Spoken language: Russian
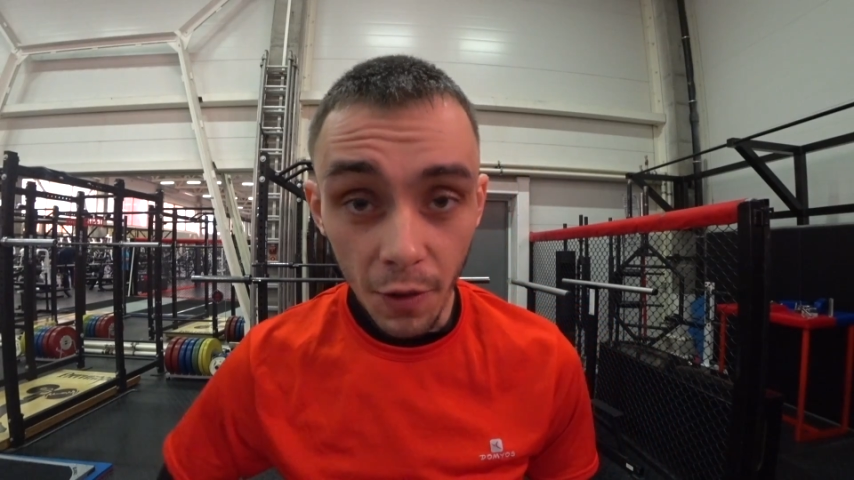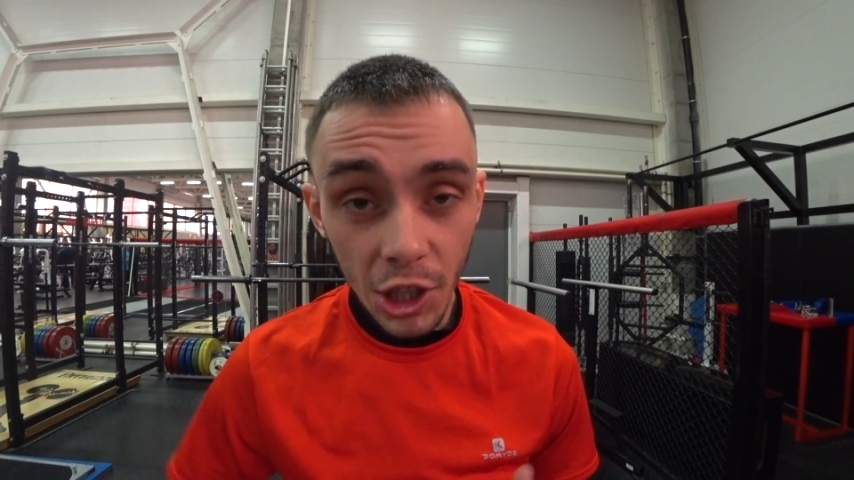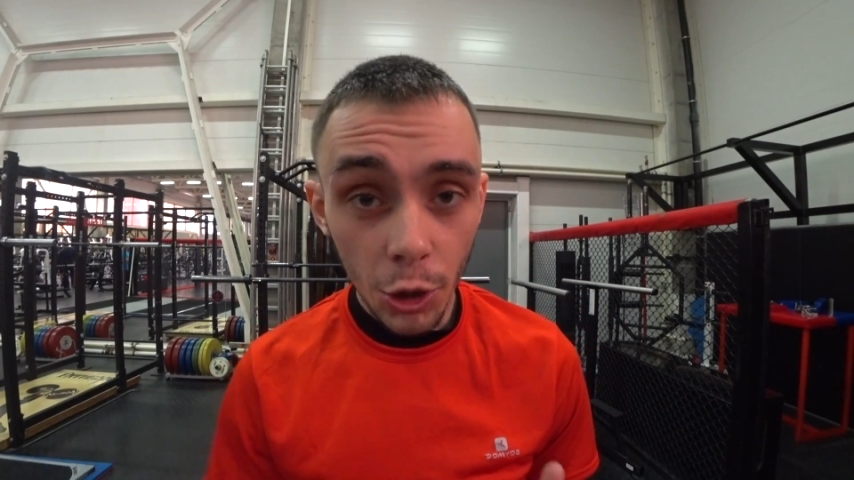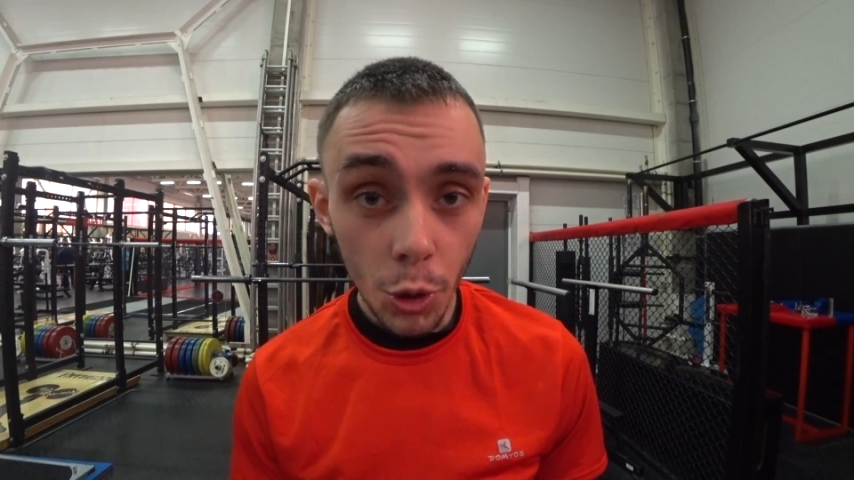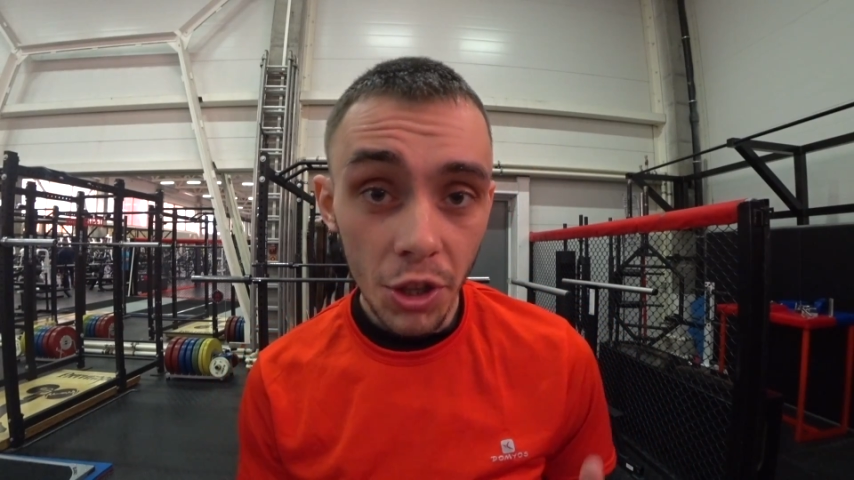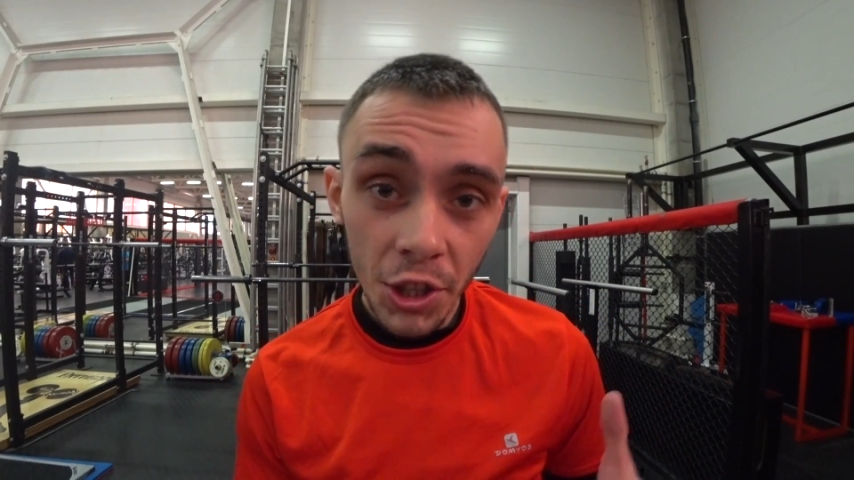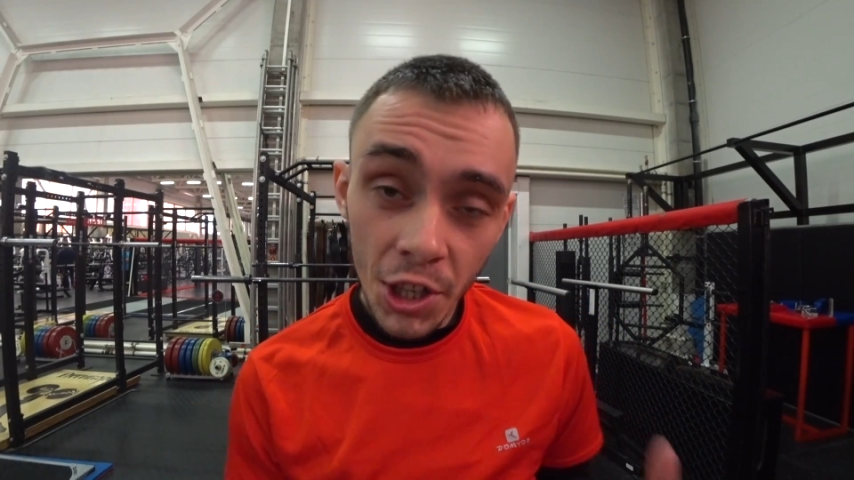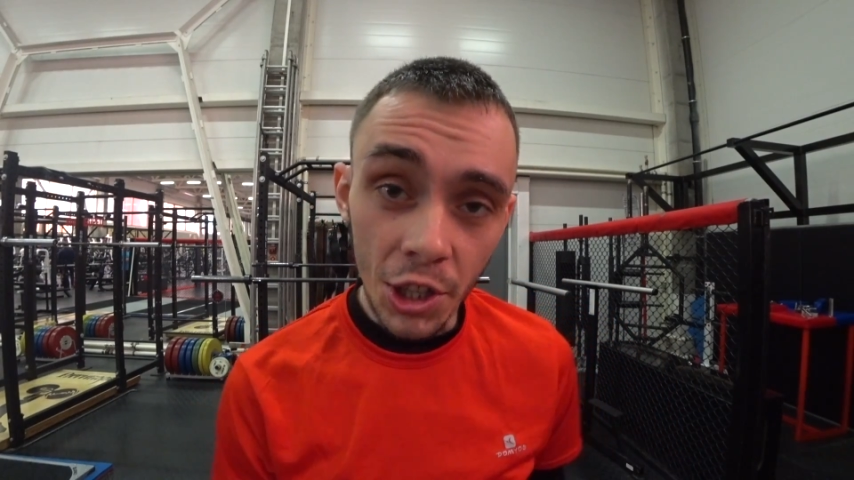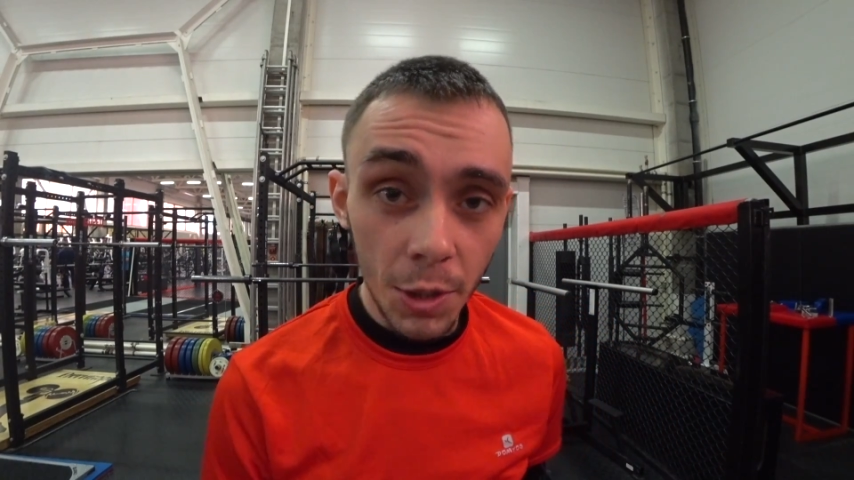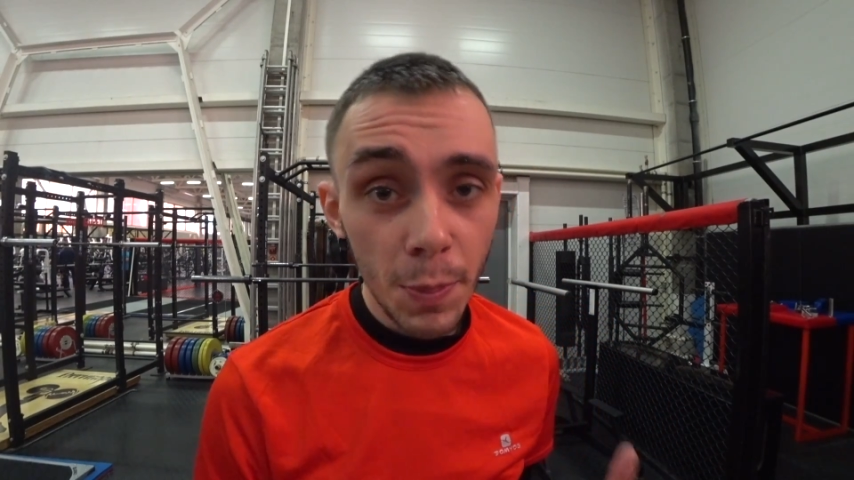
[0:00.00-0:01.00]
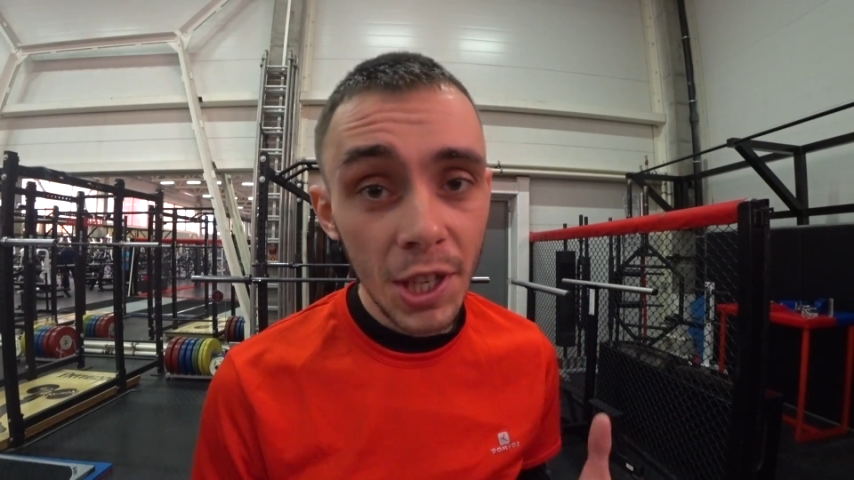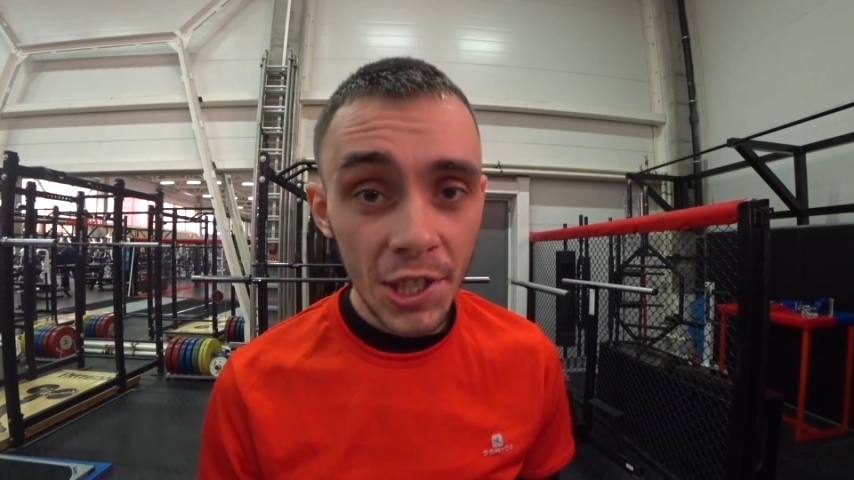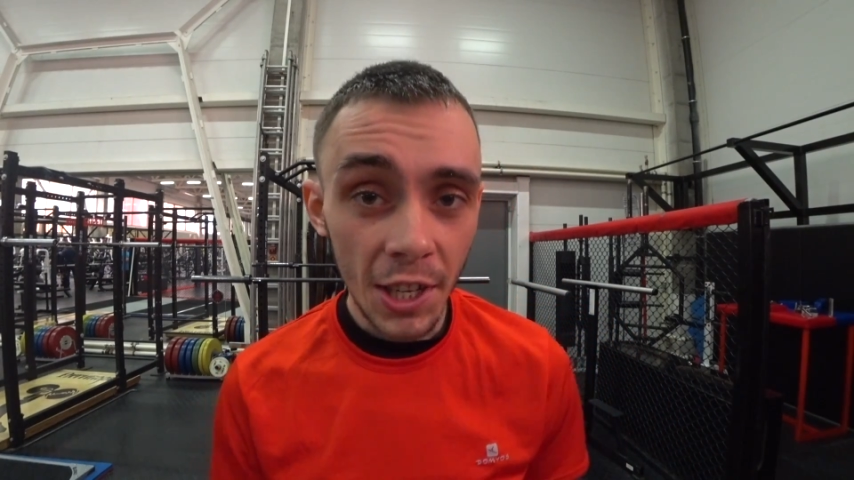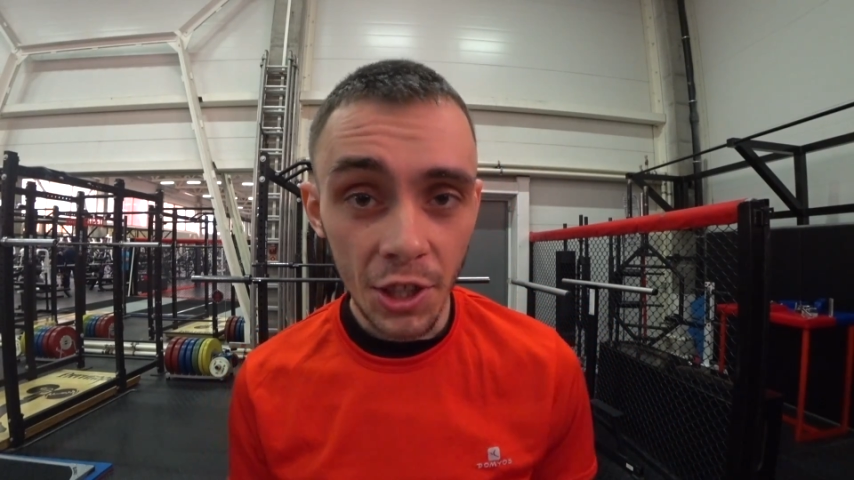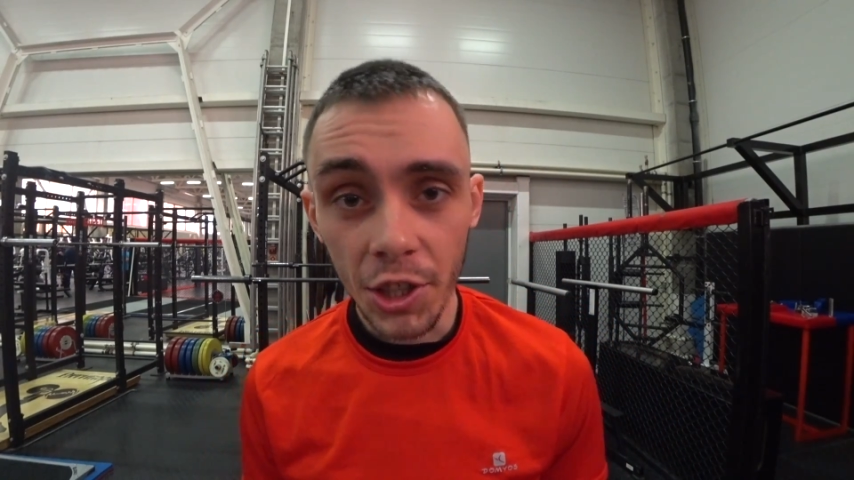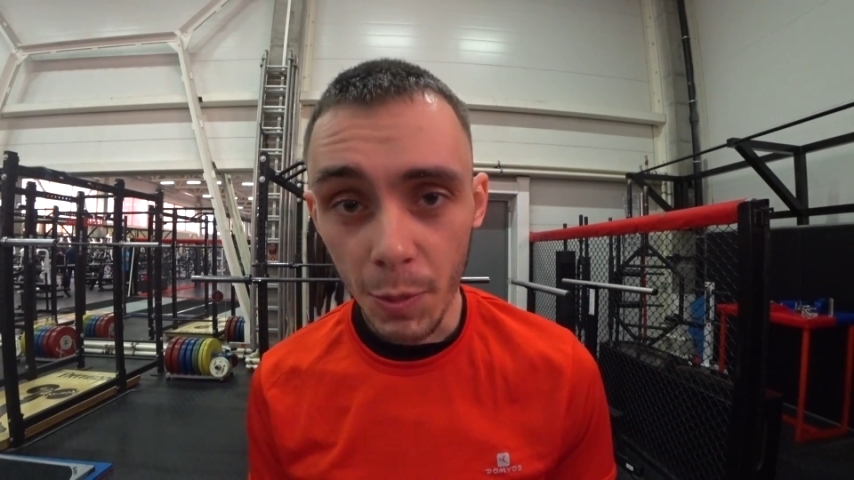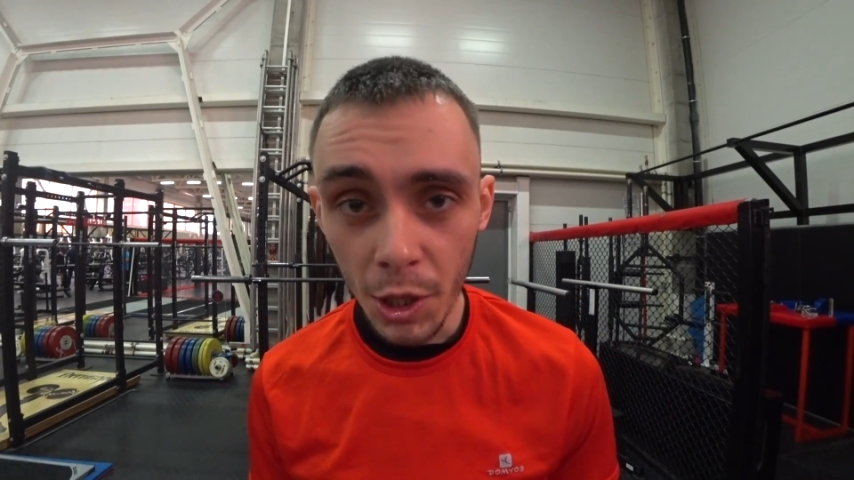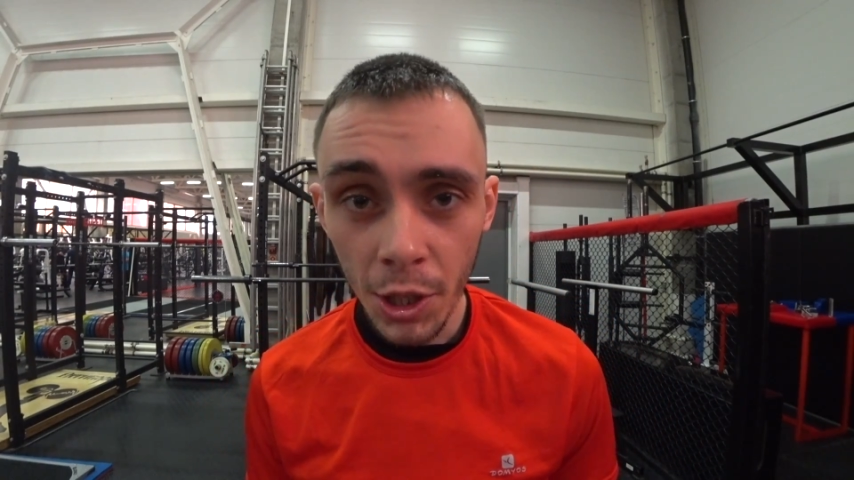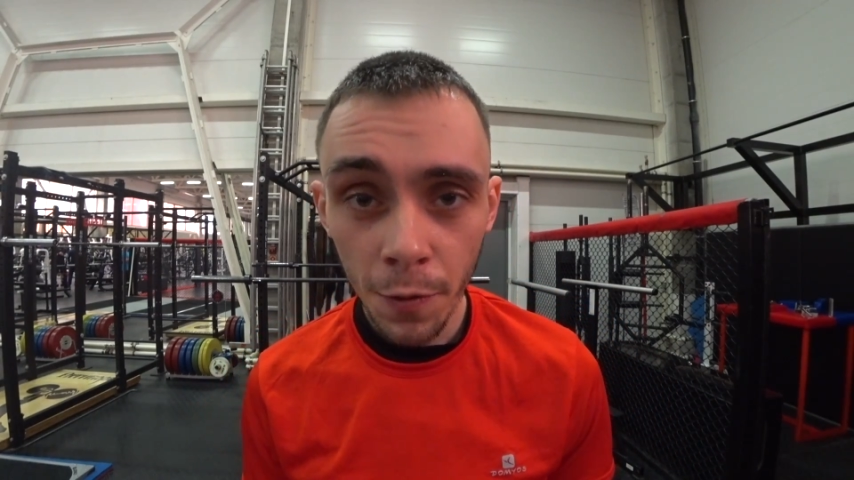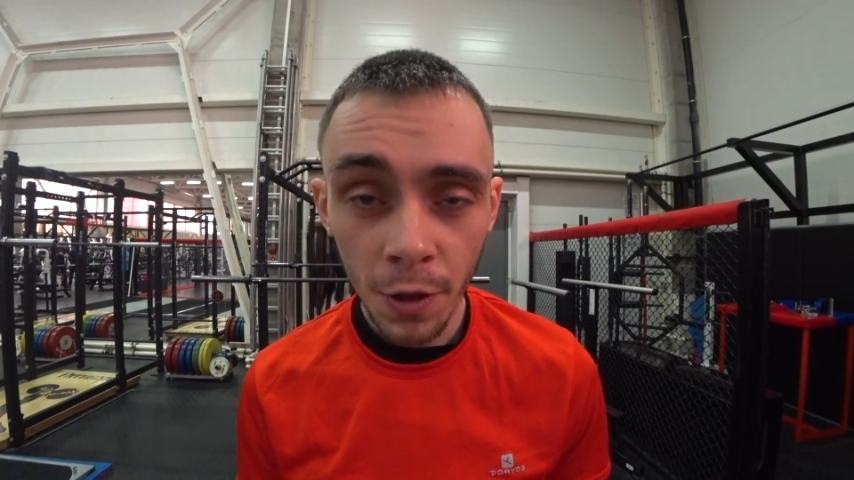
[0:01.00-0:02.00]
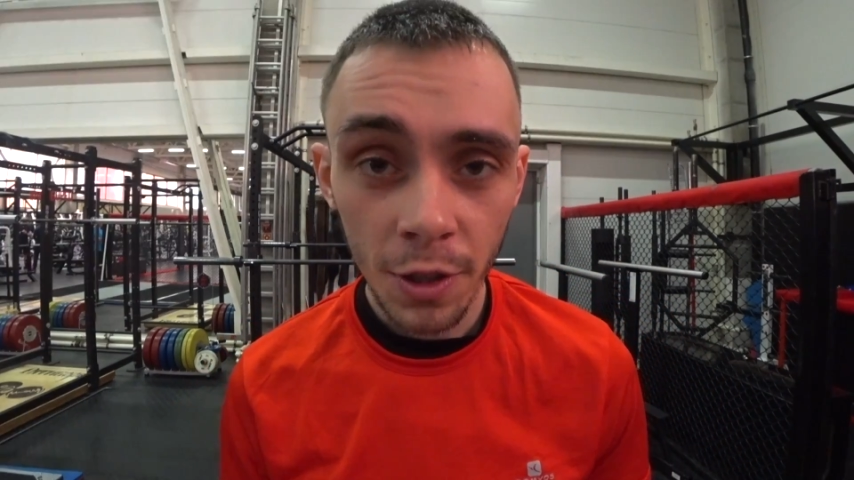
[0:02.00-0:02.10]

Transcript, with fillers: высотой 30-50 см.